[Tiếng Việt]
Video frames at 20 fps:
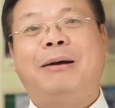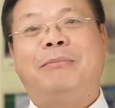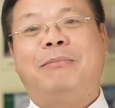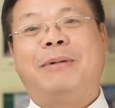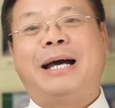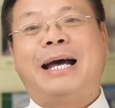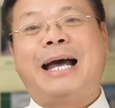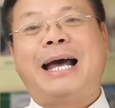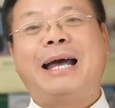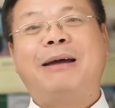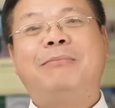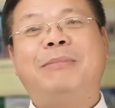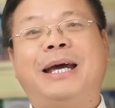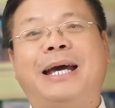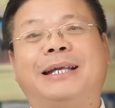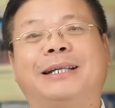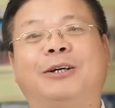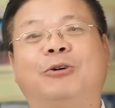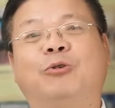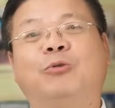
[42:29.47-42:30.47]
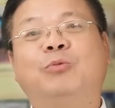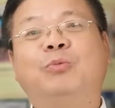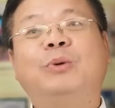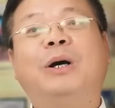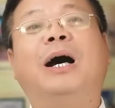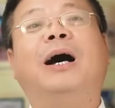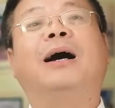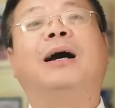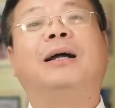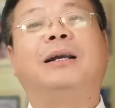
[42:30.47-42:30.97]
mà 2 mẹ thì cũng
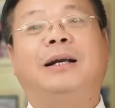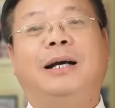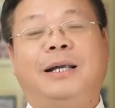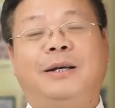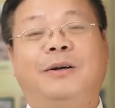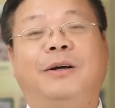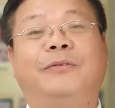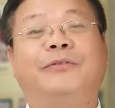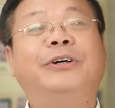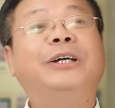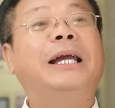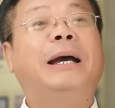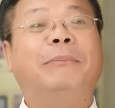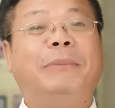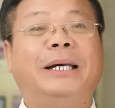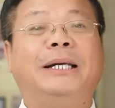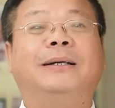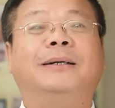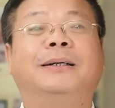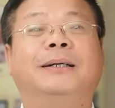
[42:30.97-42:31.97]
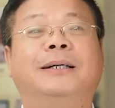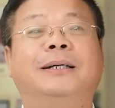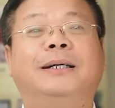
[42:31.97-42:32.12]
ở gần ở phía nhà mình.